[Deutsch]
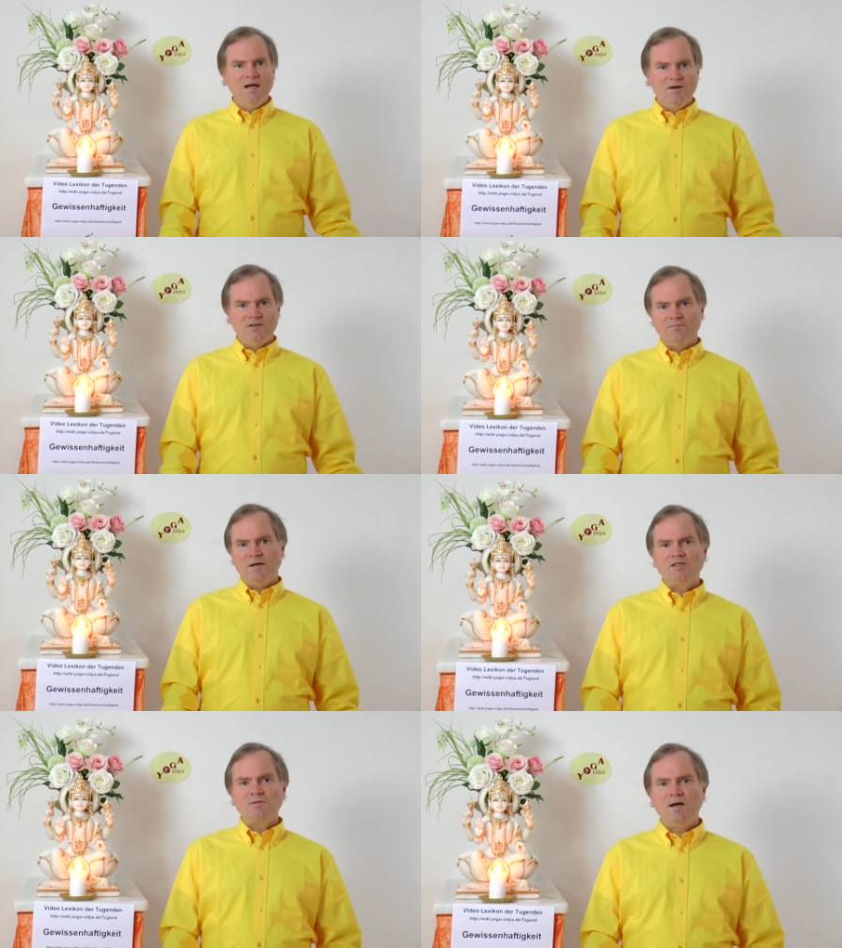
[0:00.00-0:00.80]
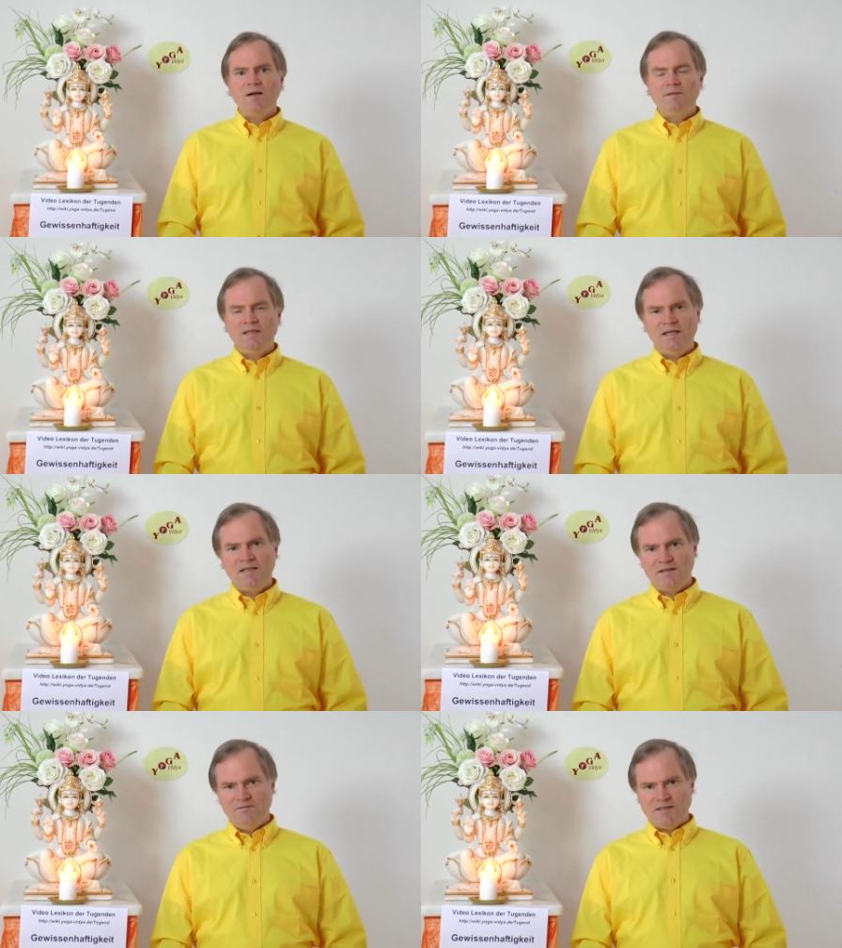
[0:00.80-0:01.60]
Und manchmal
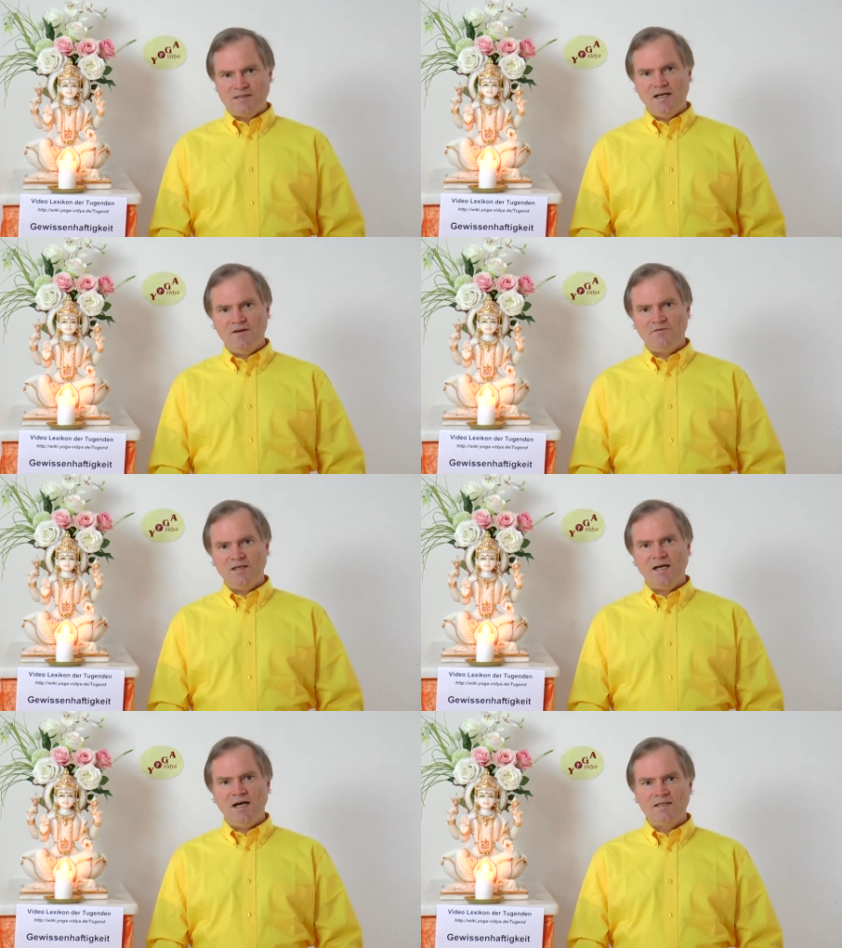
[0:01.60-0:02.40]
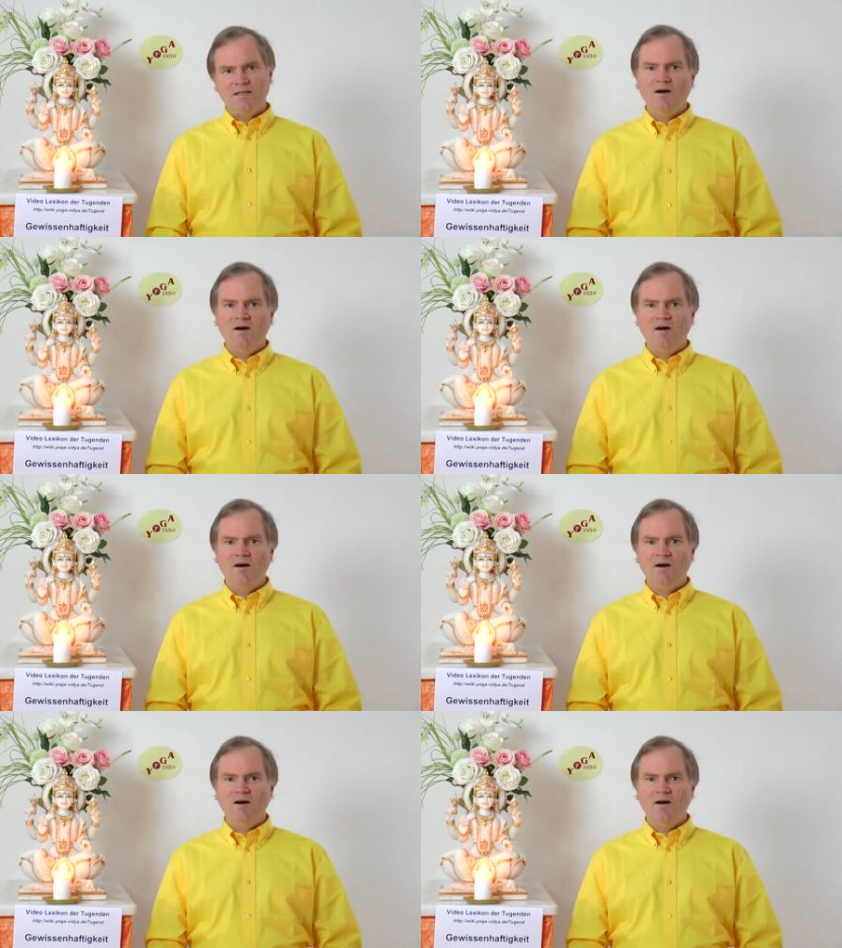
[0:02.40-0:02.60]
bedingt Gewissenhaftigkeit